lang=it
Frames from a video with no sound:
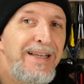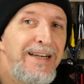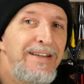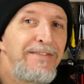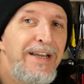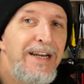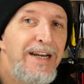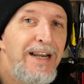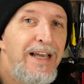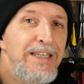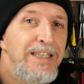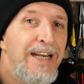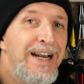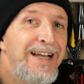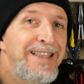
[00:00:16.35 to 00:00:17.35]
Livella
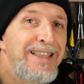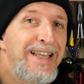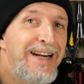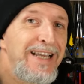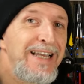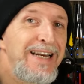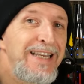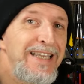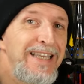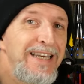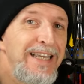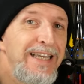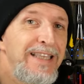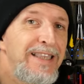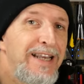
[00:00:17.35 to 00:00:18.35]
laser ha tre
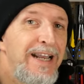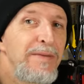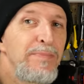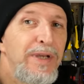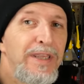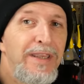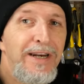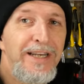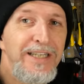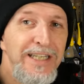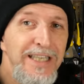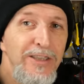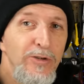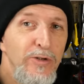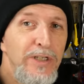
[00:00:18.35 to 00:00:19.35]
linee,
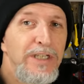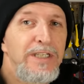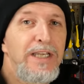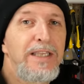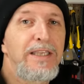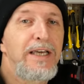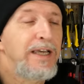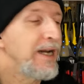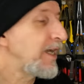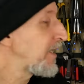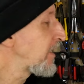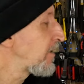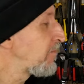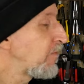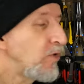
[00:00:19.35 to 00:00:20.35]
3x360
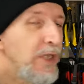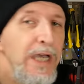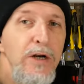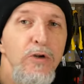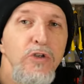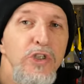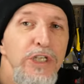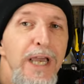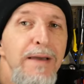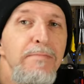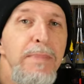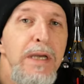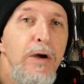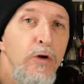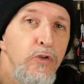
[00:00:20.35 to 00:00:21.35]
gradi, modello
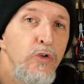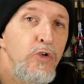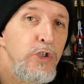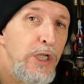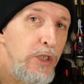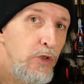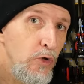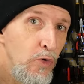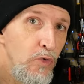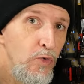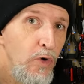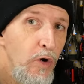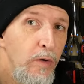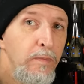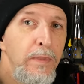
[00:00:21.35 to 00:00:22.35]

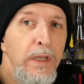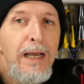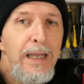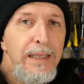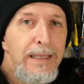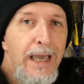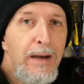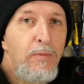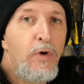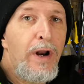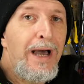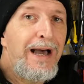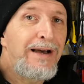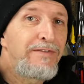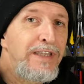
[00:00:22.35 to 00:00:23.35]
CM801.
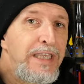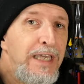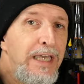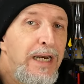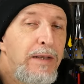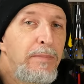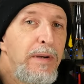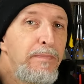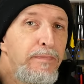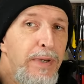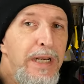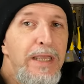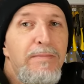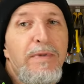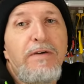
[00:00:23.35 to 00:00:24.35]
Andiamola a vedere, ma
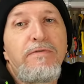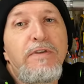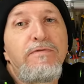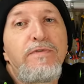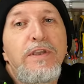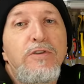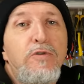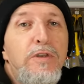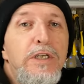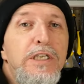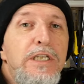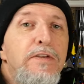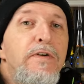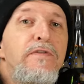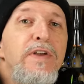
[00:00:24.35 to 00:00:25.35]
prima vi invito ad
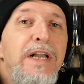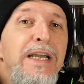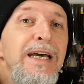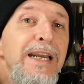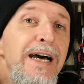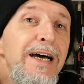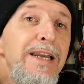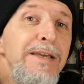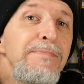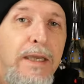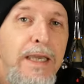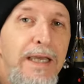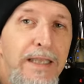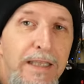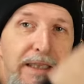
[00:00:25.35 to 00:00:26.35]
iscrivervi al canale e ad